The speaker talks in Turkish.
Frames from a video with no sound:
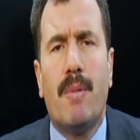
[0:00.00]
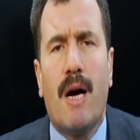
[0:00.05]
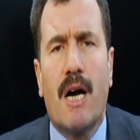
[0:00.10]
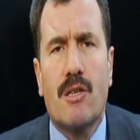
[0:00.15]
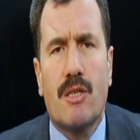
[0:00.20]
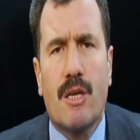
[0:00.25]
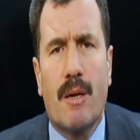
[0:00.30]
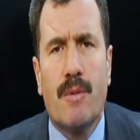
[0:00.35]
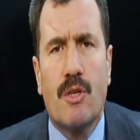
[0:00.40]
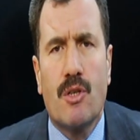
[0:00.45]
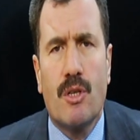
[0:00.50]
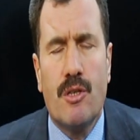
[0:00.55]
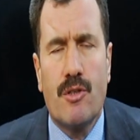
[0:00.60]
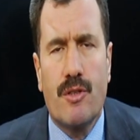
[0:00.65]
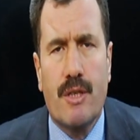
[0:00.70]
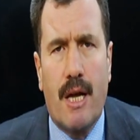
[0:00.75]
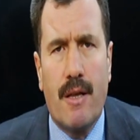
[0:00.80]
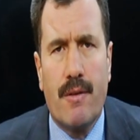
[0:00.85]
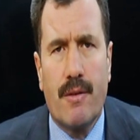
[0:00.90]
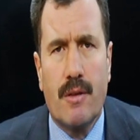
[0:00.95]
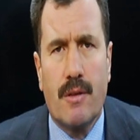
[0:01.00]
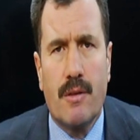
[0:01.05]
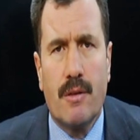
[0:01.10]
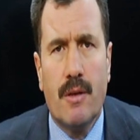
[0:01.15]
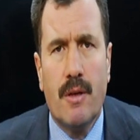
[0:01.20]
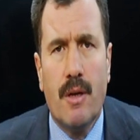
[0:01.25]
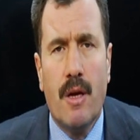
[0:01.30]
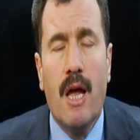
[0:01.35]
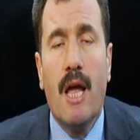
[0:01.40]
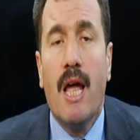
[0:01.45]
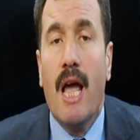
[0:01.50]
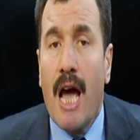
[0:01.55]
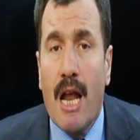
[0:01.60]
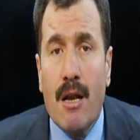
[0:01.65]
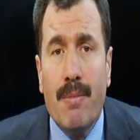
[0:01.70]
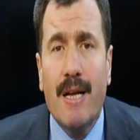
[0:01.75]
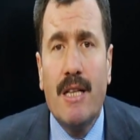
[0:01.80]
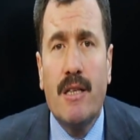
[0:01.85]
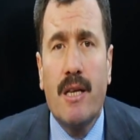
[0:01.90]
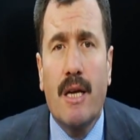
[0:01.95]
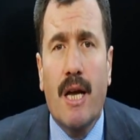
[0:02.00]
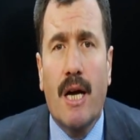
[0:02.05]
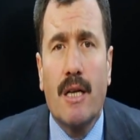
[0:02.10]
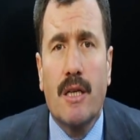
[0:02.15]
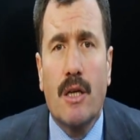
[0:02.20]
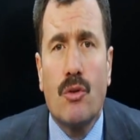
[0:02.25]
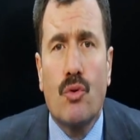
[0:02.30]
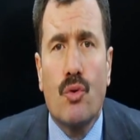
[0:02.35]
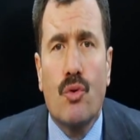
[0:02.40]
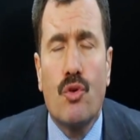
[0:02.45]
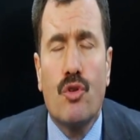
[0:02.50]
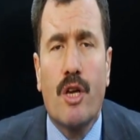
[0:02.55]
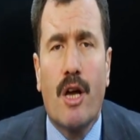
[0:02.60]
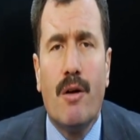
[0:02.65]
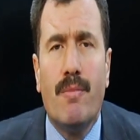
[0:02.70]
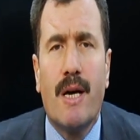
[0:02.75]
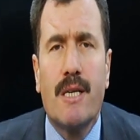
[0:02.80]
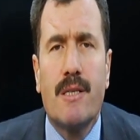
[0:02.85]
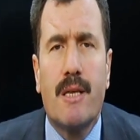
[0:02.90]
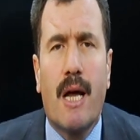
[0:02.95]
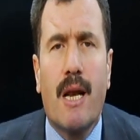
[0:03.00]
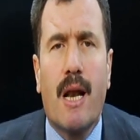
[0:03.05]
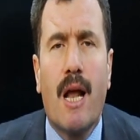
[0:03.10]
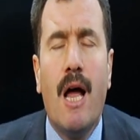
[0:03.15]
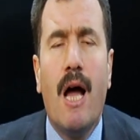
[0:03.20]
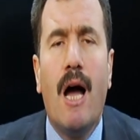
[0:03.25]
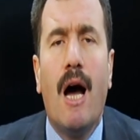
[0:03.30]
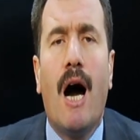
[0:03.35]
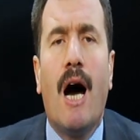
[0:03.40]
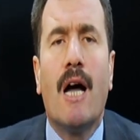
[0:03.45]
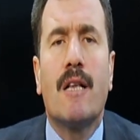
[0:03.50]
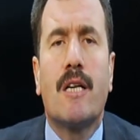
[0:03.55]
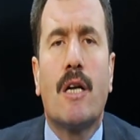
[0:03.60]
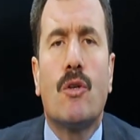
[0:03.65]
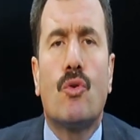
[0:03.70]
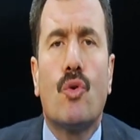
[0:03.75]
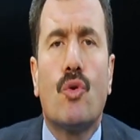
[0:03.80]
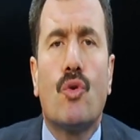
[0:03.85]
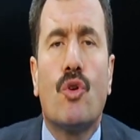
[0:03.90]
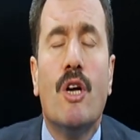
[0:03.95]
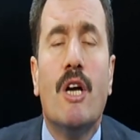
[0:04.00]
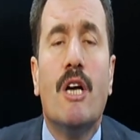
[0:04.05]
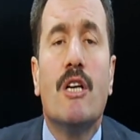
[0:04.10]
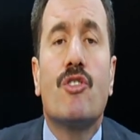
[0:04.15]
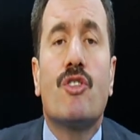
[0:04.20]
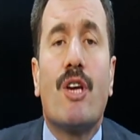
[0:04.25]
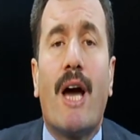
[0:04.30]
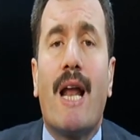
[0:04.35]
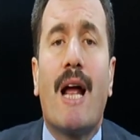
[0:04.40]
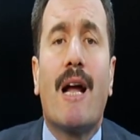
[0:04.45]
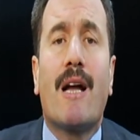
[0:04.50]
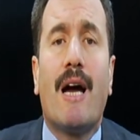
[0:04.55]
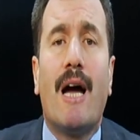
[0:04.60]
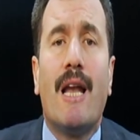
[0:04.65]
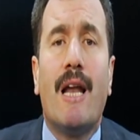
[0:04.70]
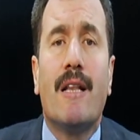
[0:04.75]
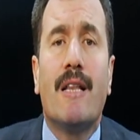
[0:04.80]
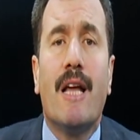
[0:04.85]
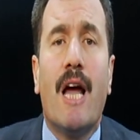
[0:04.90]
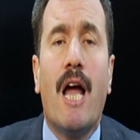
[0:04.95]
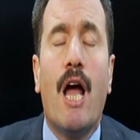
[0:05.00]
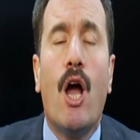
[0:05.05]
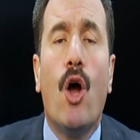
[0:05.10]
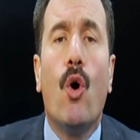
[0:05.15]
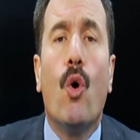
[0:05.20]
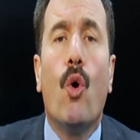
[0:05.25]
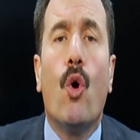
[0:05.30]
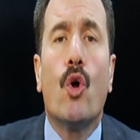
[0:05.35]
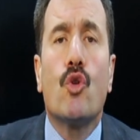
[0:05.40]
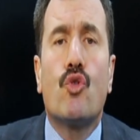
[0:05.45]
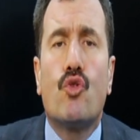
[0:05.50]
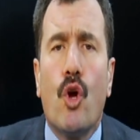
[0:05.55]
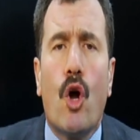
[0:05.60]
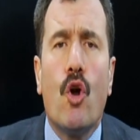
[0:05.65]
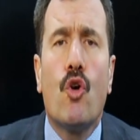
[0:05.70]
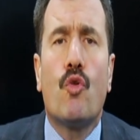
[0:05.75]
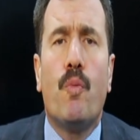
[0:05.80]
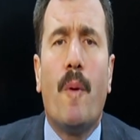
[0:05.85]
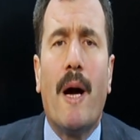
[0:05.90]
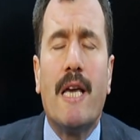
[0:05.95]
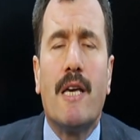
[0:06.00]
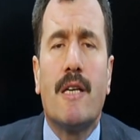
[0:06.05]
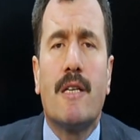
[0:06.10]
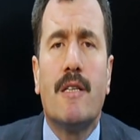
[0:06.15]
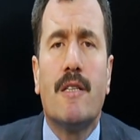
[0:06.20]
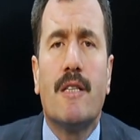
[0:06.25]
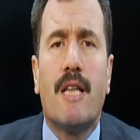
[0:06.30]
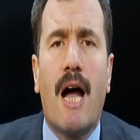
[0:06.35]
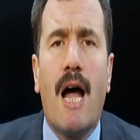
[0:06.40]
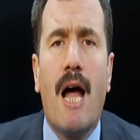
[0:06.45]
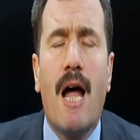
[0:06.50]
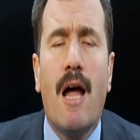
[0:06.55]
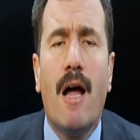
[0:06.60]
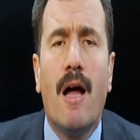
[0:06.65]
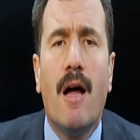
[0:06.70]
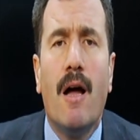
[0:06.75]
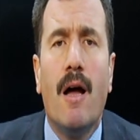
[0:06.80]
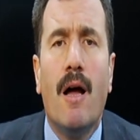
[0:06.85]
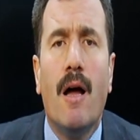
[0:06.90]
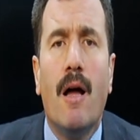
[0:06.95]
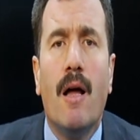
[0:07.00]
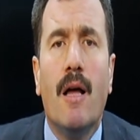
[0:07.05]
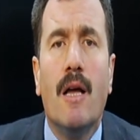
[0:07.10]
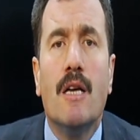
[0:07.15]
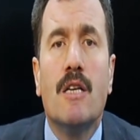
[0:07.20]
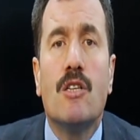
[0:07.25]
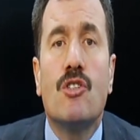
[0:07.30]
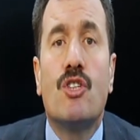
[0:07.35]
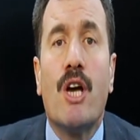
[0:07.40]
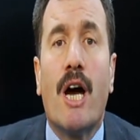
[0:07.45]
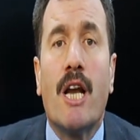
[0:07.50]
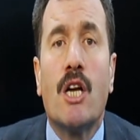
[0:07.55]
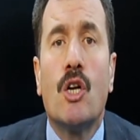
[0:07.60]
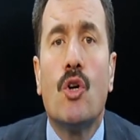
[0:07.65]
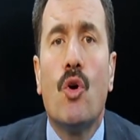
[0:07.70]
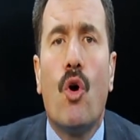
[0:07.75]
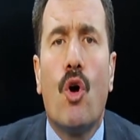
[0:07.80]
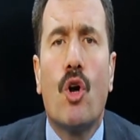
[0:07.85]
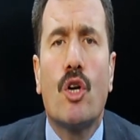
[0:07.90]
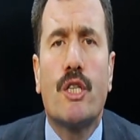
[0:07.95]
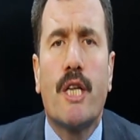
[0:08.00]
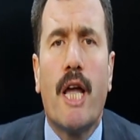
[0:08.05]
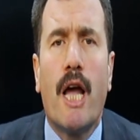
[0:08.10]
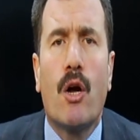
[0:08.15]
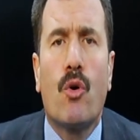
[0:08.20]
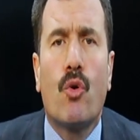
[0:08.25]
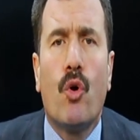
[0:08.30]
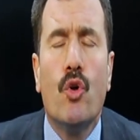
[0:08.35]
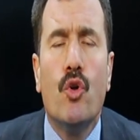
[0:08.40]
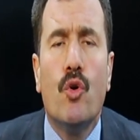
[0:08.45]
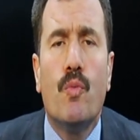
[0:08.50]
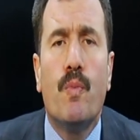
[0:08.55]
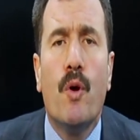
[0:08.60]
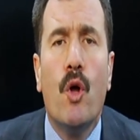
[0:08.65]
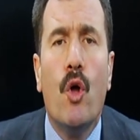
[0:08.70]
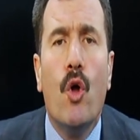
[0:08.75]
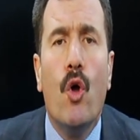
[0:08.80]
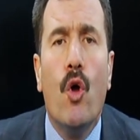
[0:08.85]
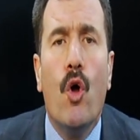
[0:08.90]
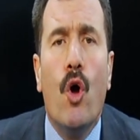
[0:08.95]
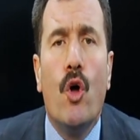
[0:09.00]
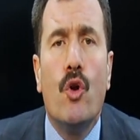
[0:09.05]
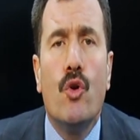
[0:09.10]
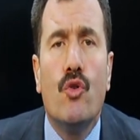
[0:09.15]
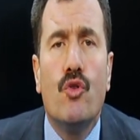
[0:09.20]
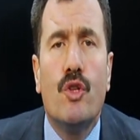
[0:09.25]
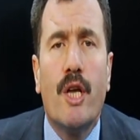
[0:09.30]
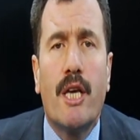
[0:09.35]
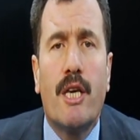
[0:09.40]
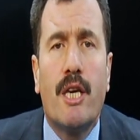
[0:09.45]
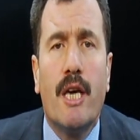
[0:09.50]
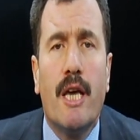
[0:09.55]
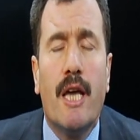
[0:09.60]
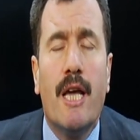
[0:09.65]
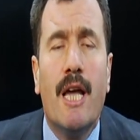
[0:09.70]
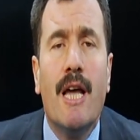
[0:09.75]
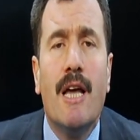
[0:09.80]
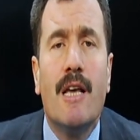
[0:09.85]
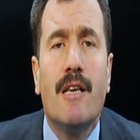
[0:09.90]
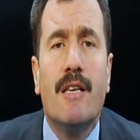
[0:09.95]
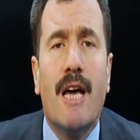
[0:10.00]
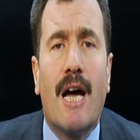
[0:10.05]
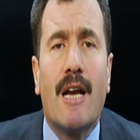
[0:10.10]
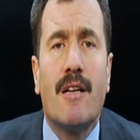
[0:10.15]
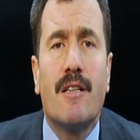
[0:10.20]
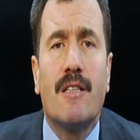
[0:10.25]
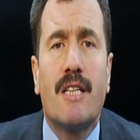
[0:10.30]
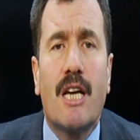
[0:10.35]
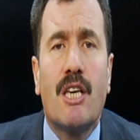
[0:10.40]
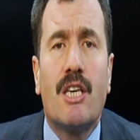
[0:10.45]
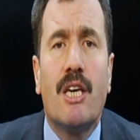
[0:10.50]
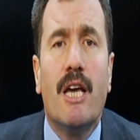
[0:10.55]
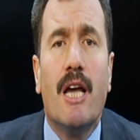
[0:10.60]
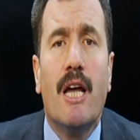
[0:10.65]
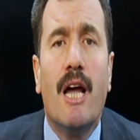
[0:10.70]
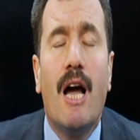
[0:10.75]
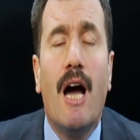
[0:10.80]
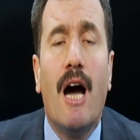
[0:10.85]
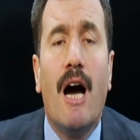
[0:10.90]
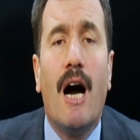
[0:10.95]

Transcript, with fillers: bağışlamış insandır. Elbette ki Atatürk'ü sevmezler. Atatürk Çanakkale'de o Conk Bayırı'nda canını ortaya koyup önündeki, yanındaki